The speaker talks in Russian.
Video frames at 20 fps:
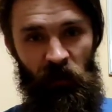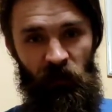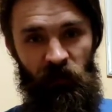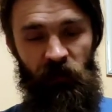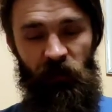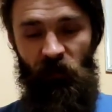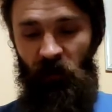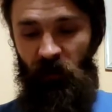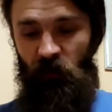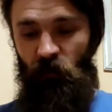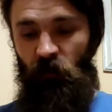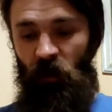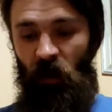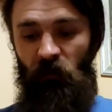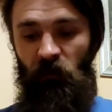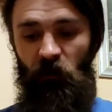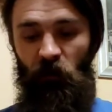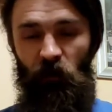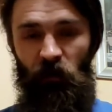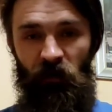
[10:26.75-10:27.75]
Вставать с
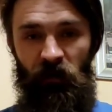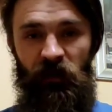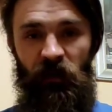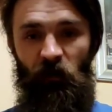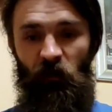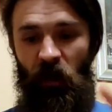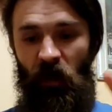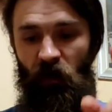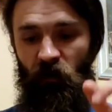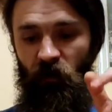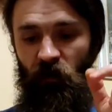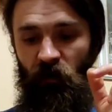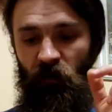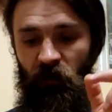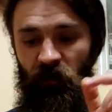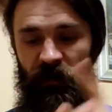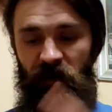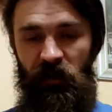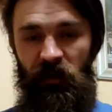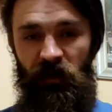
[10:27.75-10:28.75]
утра, выгуливать собаку и
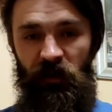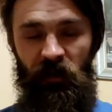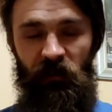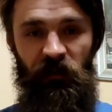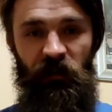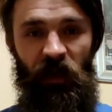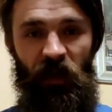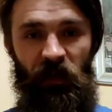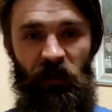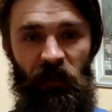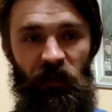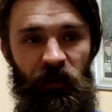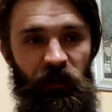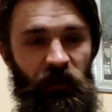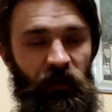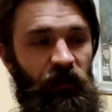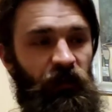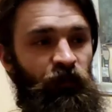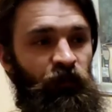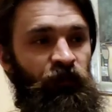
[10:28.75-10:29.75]
вести детей в садик,
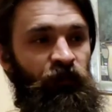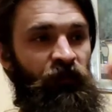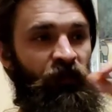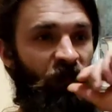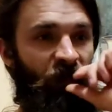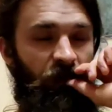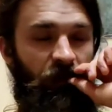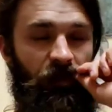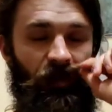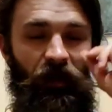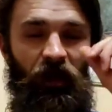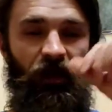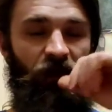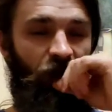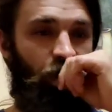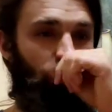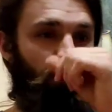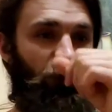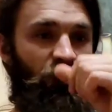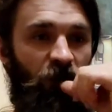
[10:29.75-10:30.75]
и идти на
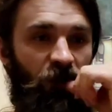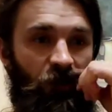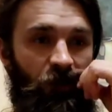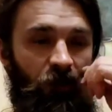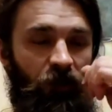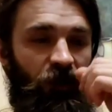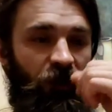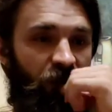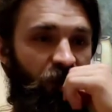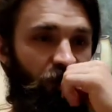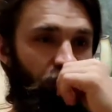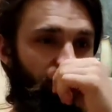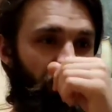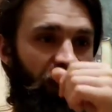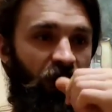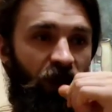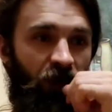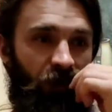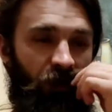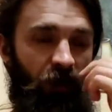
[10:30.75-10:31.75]
нелюбимую э,
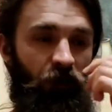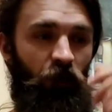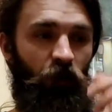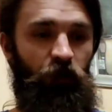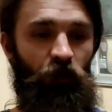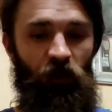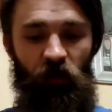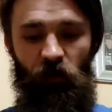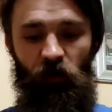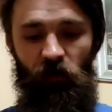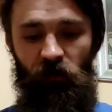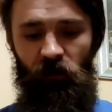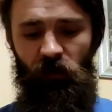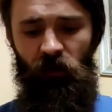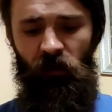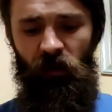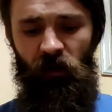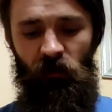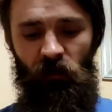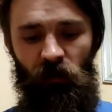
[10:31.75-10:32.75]
на работу, к которой,
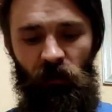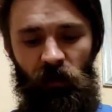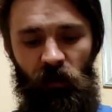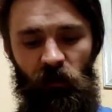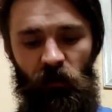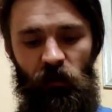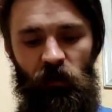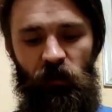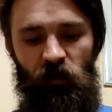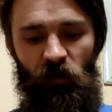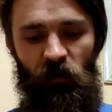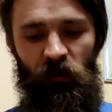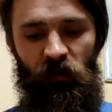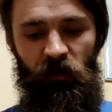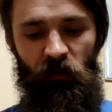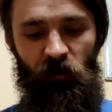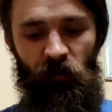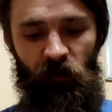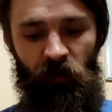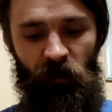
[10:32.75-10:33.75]
к которой ты относишься без
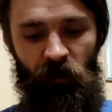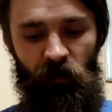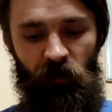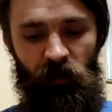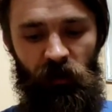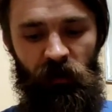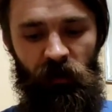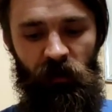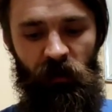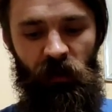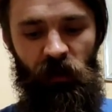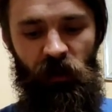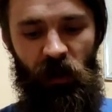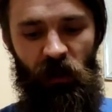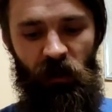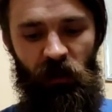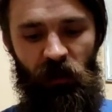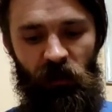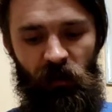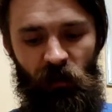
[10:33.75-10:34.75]
любви, то есть
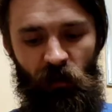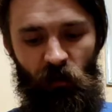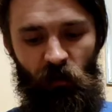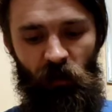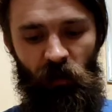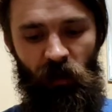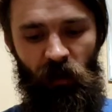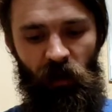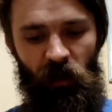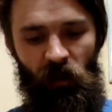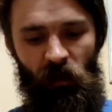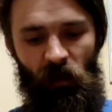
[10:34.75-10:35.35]
начальник грубый,